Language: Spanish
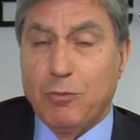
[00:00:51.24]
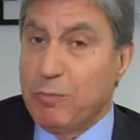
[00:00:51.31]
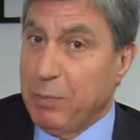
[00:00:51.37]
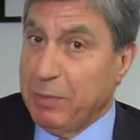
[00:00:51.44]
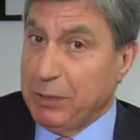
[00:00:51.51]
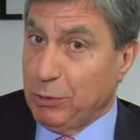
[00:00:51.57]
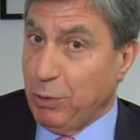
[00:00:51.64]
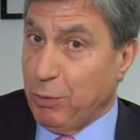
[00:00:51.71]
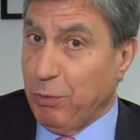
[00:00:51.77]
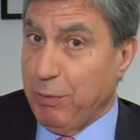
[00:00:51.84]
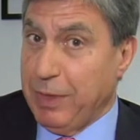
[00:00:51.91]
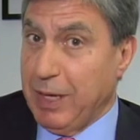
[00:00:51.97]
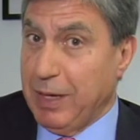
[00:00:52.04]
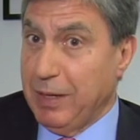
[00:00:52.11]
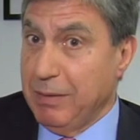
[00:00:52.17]
un momento
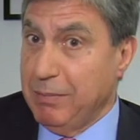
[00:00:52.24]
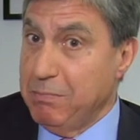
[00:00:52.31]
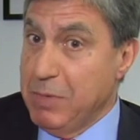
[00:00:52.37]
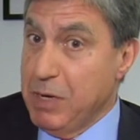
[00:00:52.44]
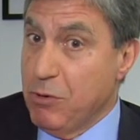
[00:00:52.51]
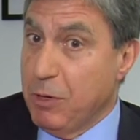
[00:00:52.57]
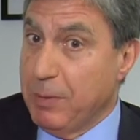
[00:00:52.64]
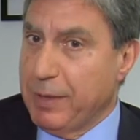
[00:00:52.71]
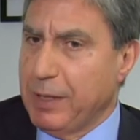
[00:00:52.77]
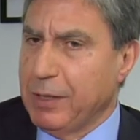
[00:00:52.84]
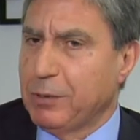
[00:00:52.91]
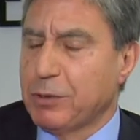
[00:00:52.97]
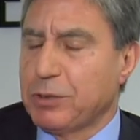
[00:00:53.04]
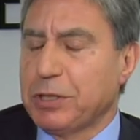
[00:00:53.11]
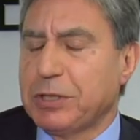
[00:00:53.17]
crucial,
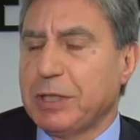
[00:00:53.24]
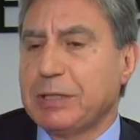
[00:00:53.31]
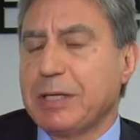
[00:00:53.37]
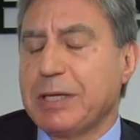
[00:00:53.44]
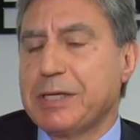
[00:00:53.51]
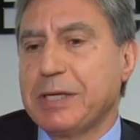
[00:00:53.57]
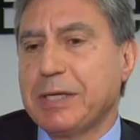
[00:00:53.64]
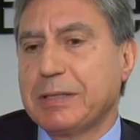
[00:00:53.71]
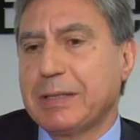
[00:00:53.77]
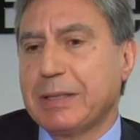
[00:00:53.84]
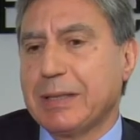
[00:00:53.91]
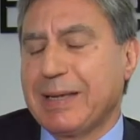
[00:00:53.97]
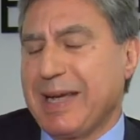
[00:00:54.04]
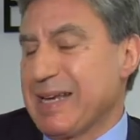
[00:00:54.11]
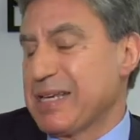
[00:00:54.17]

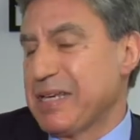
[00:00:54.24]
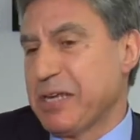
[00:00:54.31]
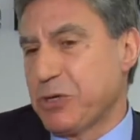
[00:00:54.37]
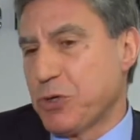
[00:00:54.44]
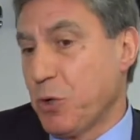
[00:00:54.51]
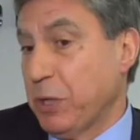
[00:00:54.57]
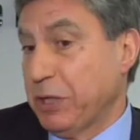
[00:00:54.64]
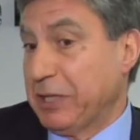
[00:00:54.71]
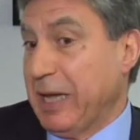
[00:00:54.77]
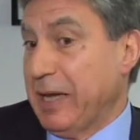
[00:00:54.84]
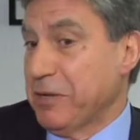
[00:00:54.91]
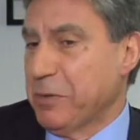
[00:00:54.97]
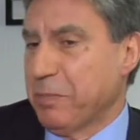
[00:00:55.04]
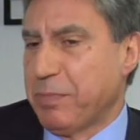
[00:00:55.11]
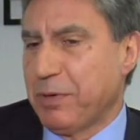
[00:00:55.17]
1977, casi es
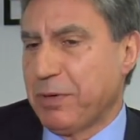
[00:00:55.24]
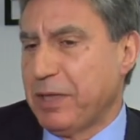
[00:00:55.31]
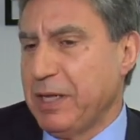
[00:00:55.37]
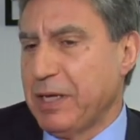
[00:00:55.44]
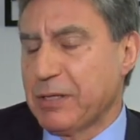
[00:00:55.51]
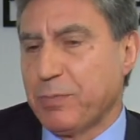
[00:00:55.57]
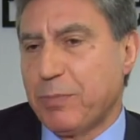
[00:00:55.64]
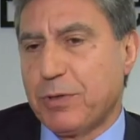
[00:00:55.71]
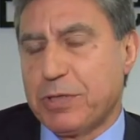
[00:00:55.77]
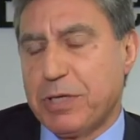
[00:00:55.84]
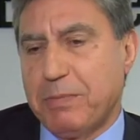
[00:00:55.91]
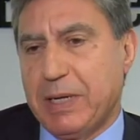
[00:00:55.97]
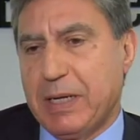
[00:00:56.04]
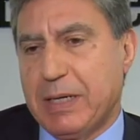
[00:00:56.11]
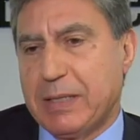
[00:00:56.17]
por días, por
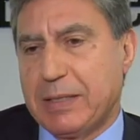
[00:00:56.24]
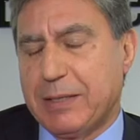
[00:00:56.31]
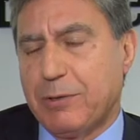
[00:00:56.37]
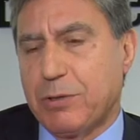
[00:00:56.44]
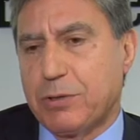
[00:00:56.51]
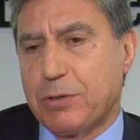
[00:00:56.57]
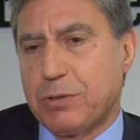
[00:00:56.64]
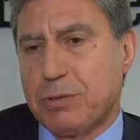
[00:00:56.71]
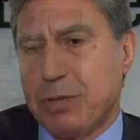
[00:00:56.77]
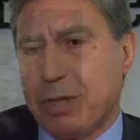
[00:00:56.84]
semanas de los